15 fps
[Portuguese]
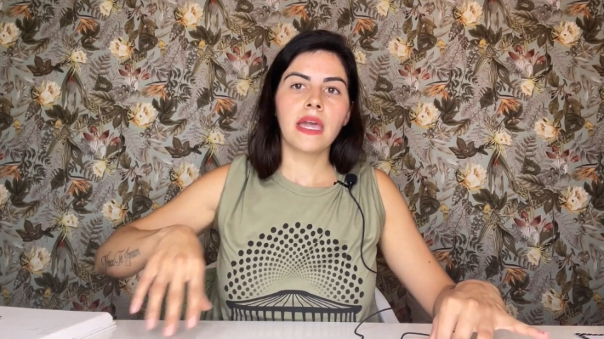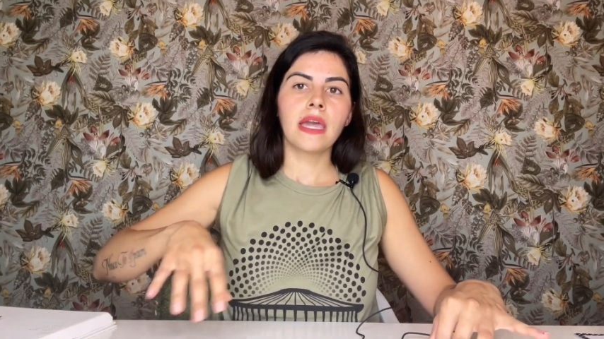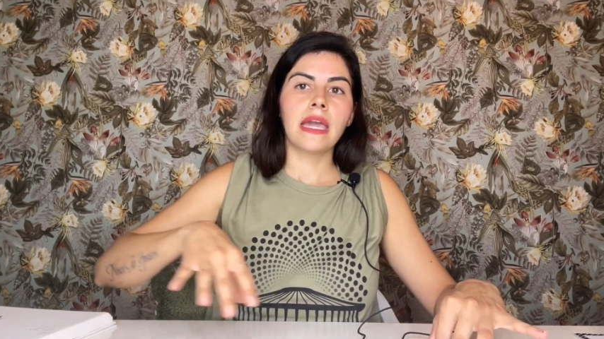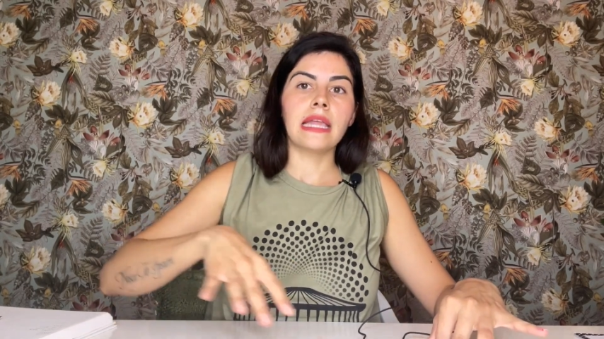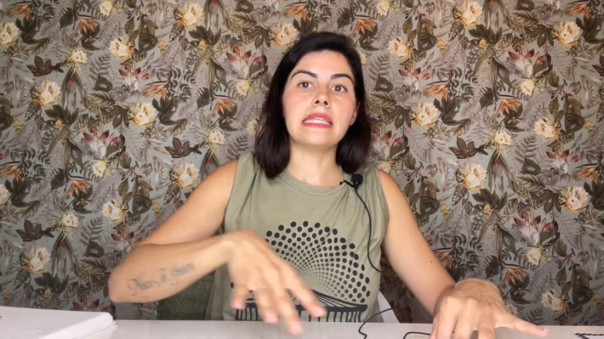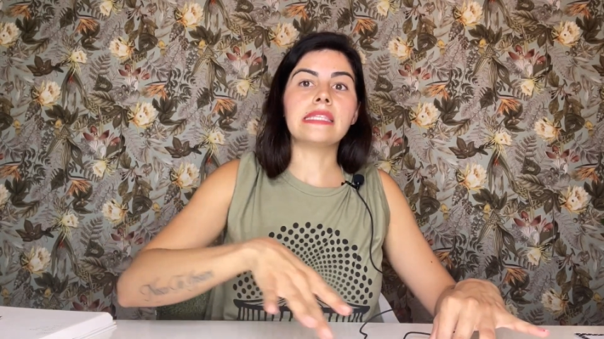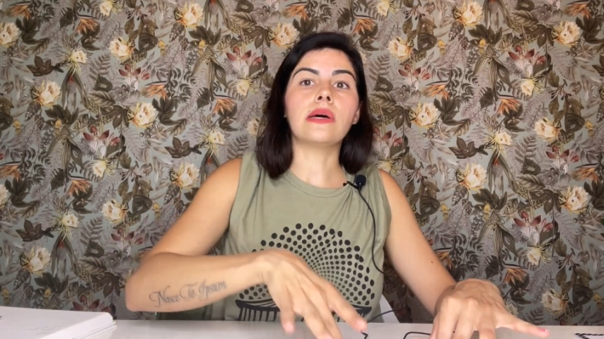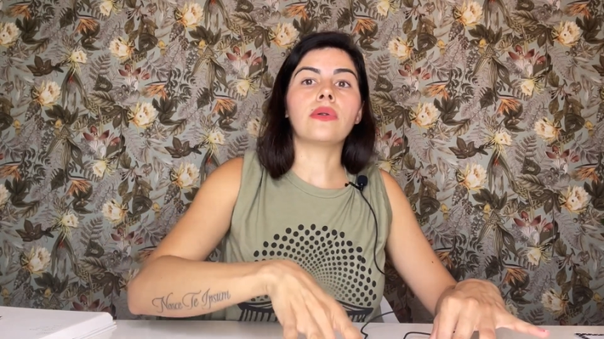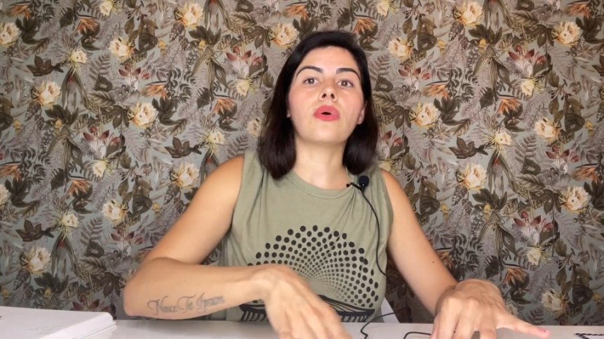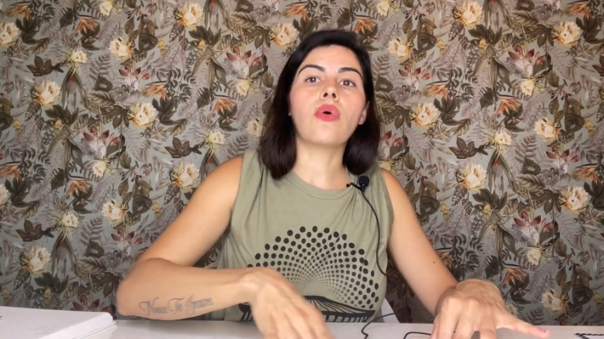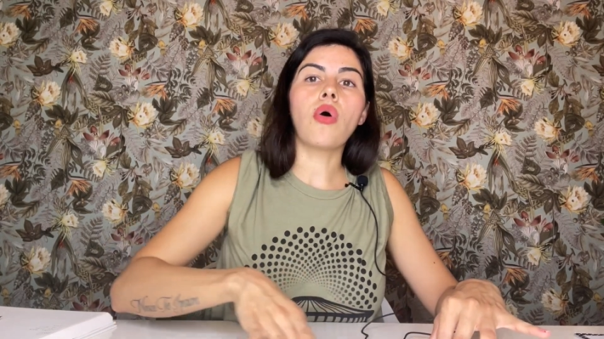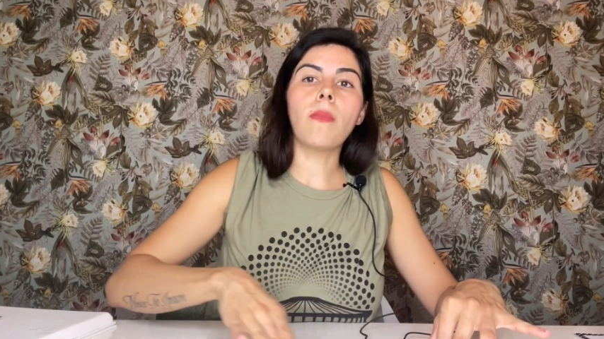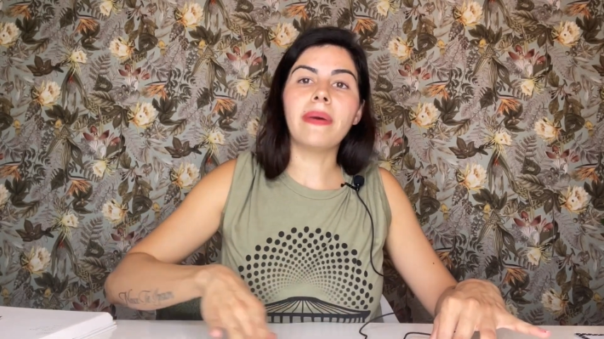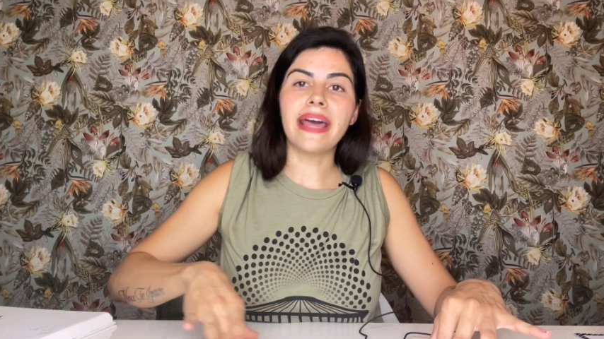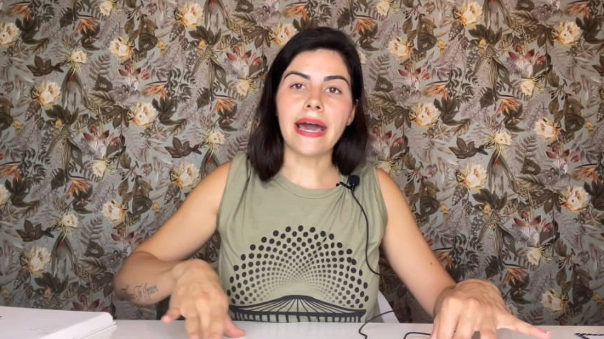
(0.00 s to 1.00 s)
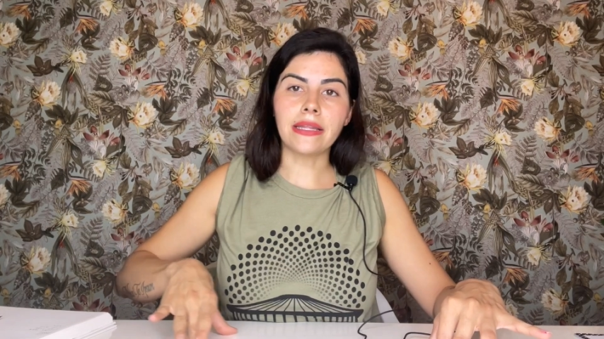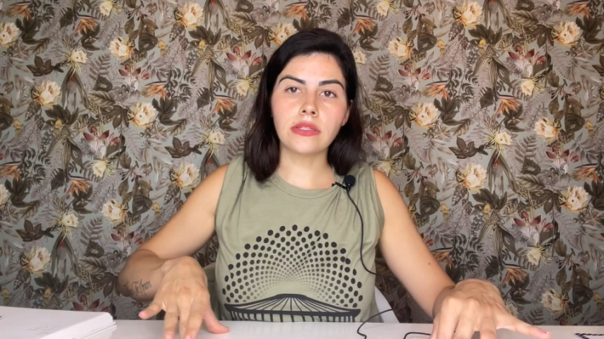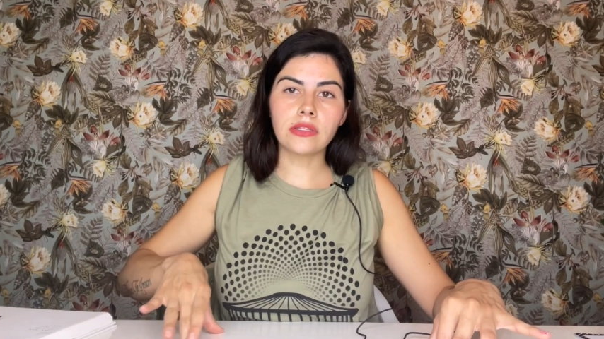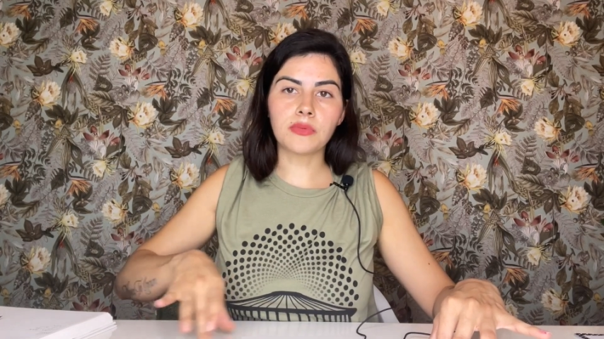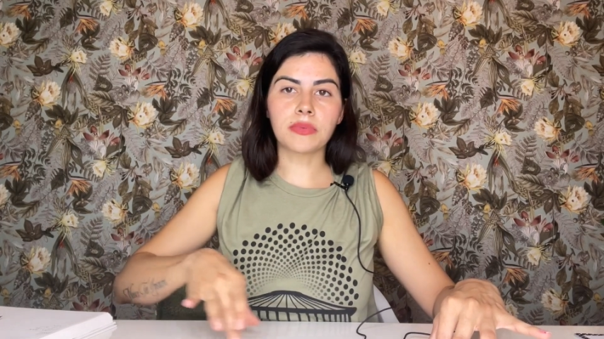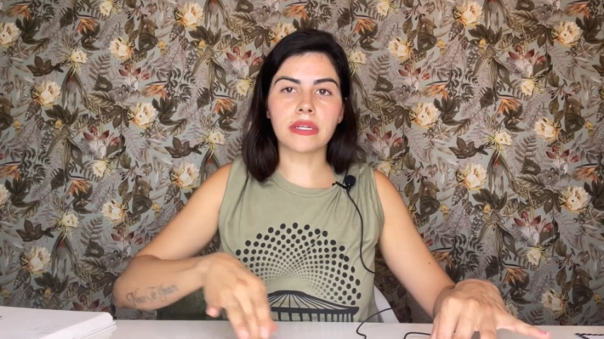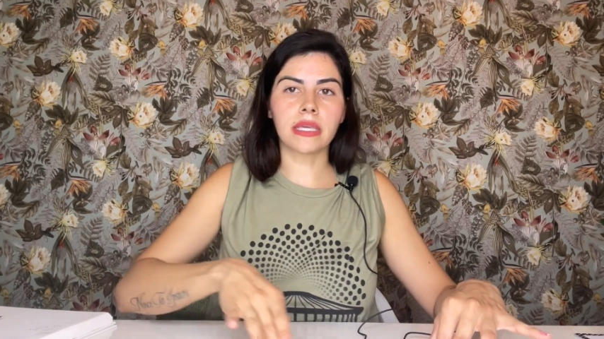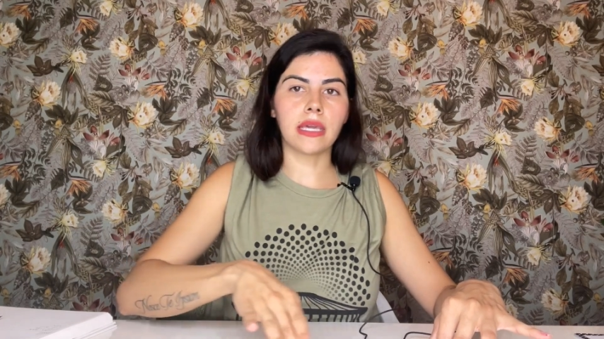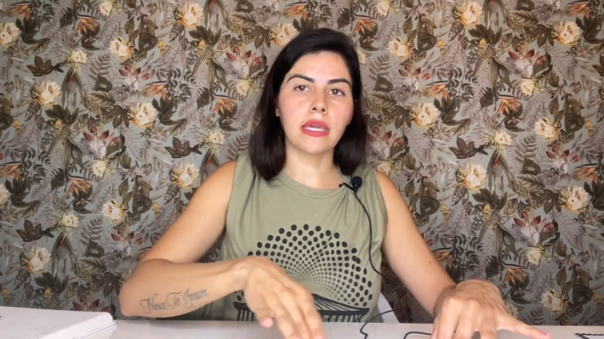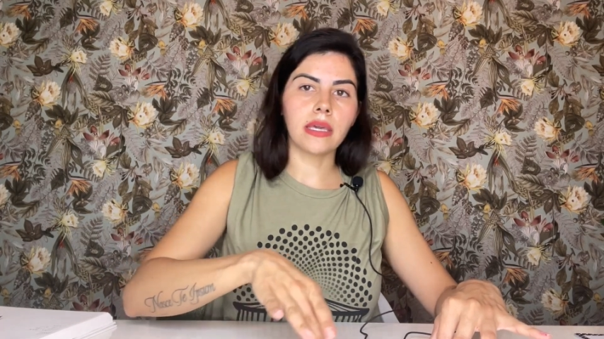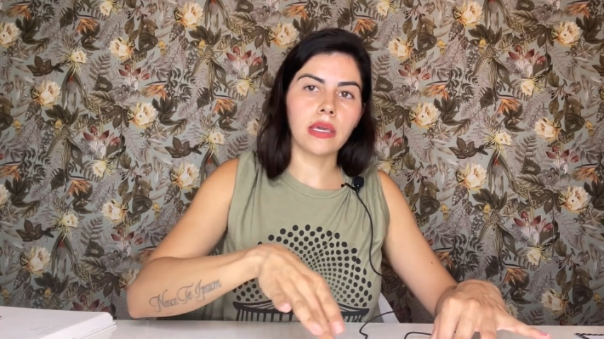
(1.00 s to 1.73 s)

Eles serão cobrados porque